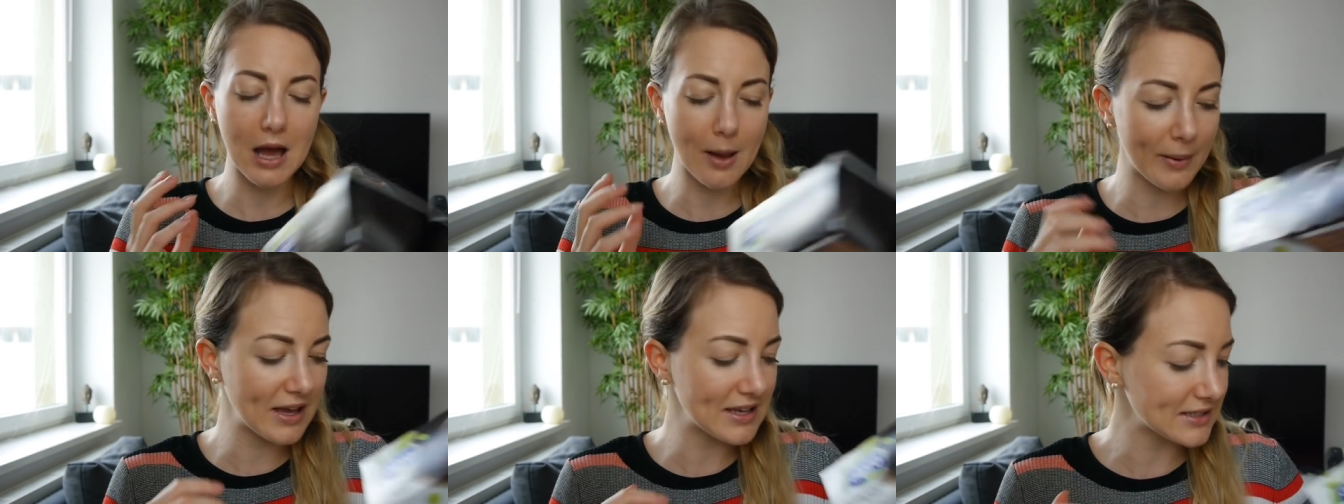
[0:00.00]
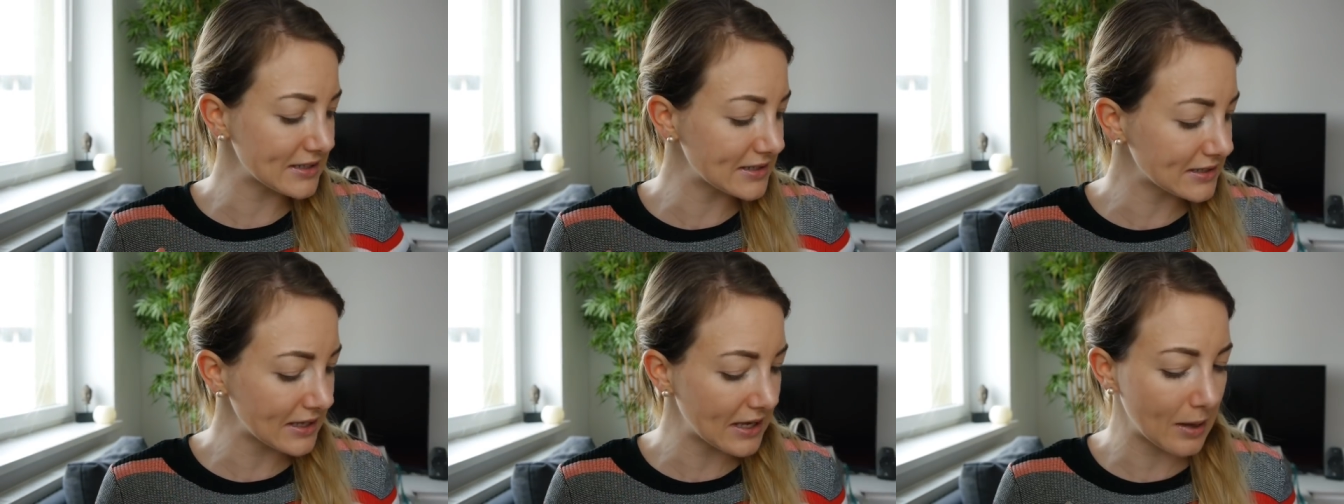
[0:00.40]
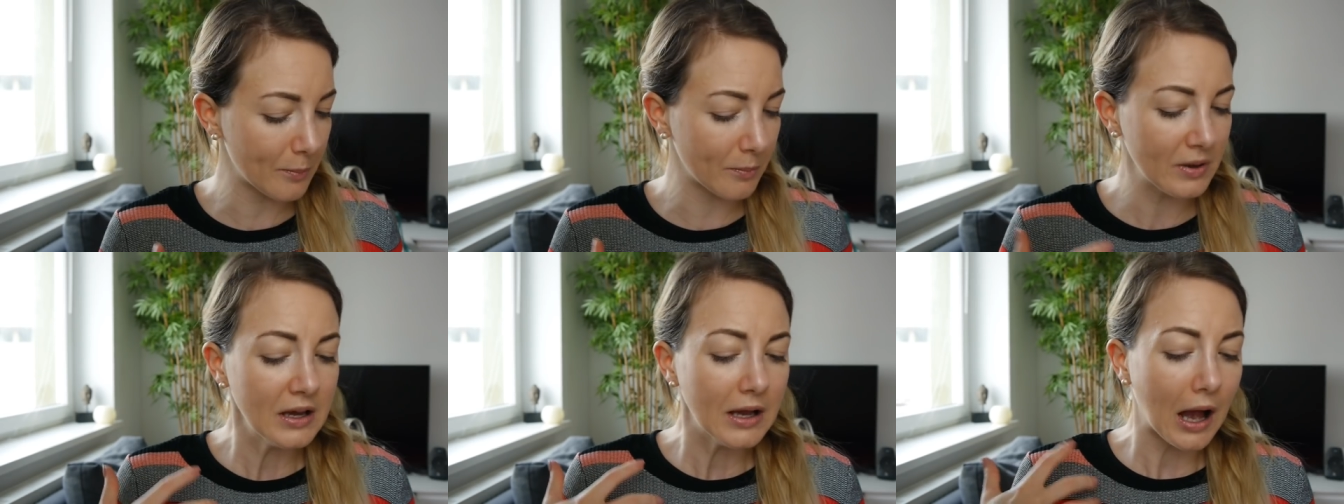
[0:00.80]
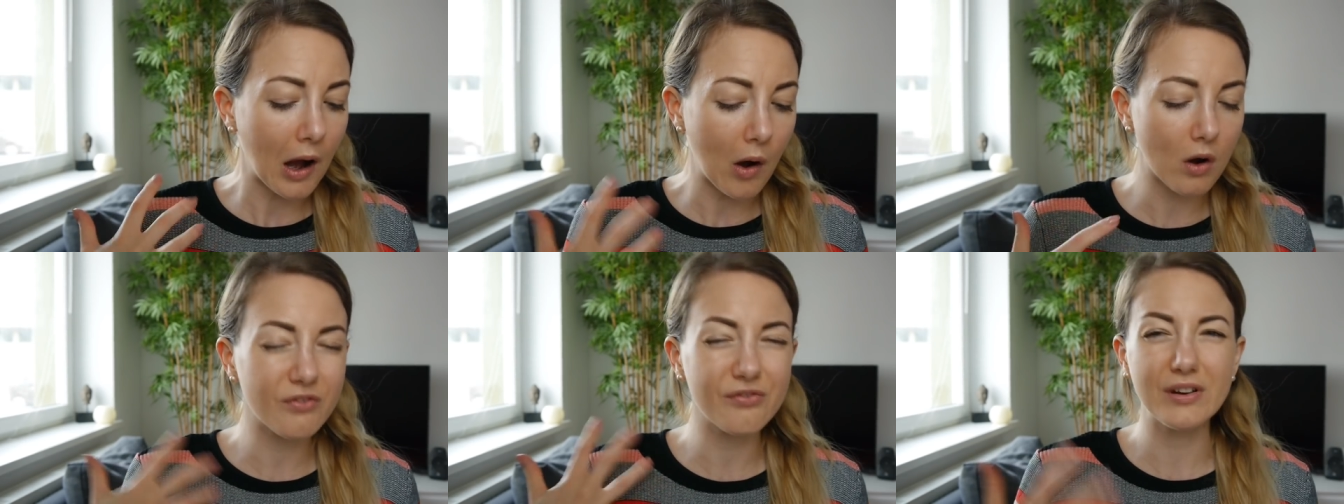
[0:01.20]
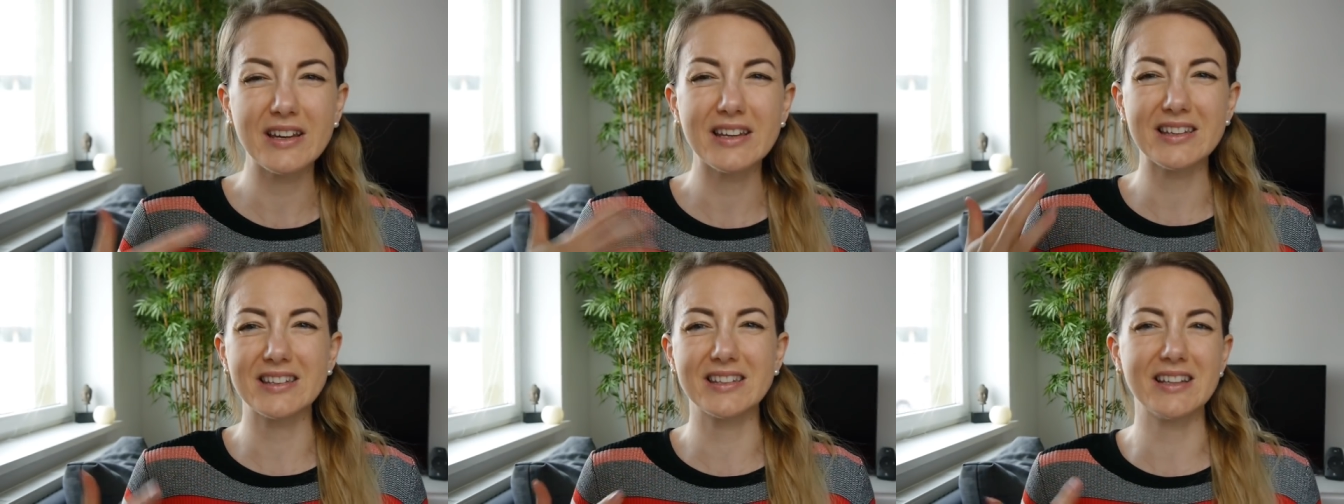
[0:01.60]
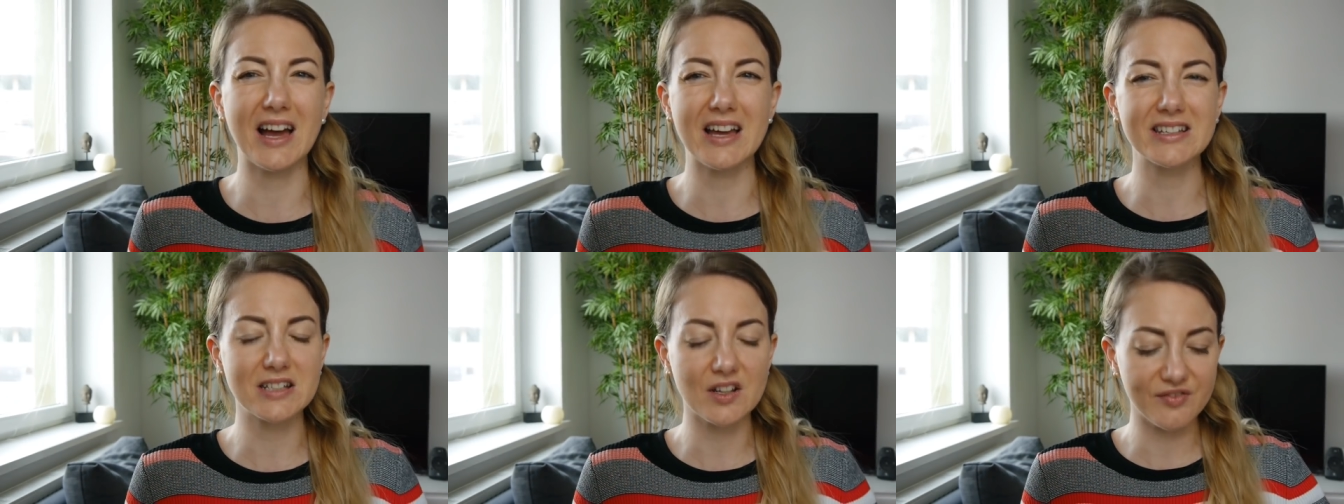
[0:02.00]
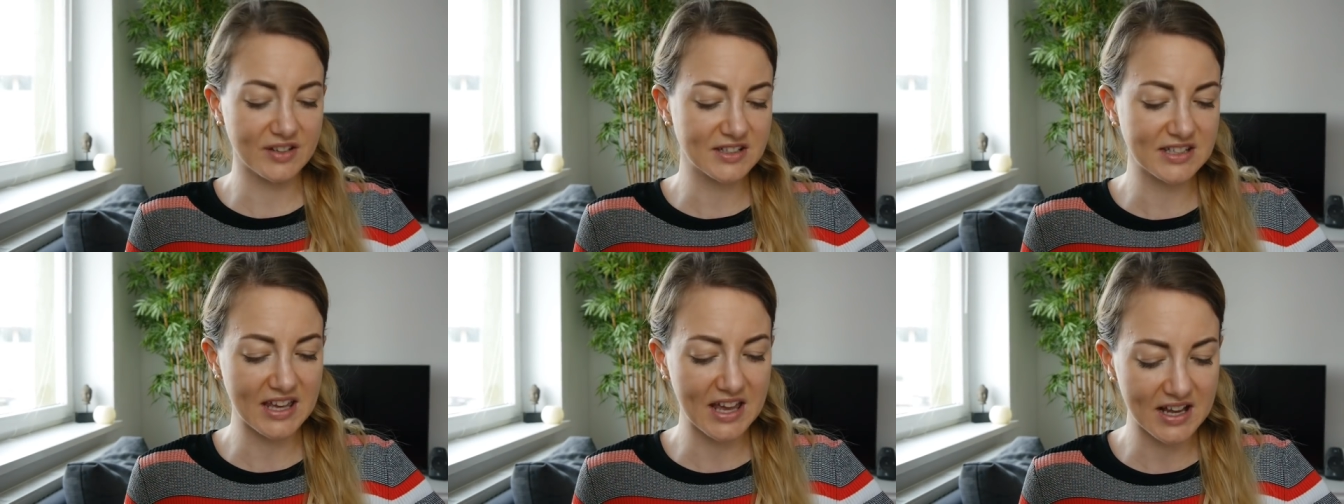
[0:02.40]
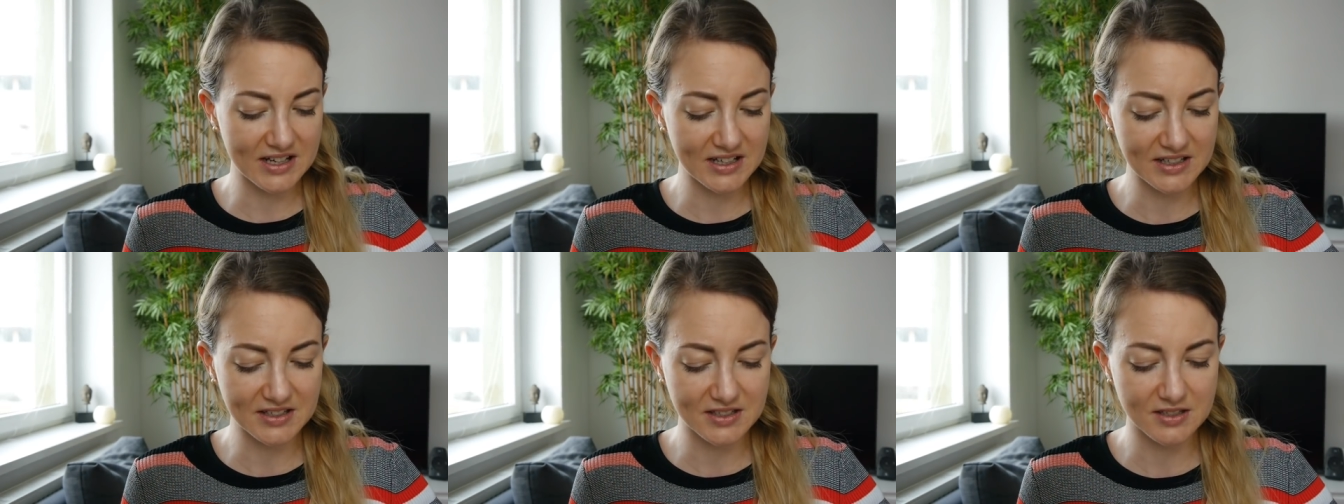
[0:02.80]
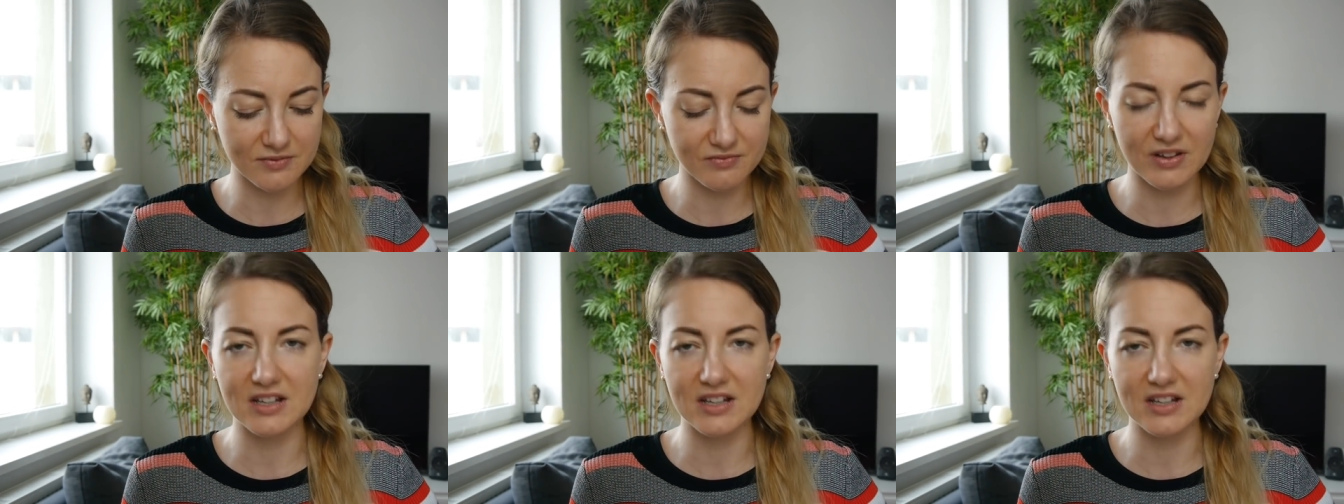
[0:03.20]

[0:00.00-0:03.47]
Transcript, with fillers: aber es ist eben auch, finde ich, leichter verträglich,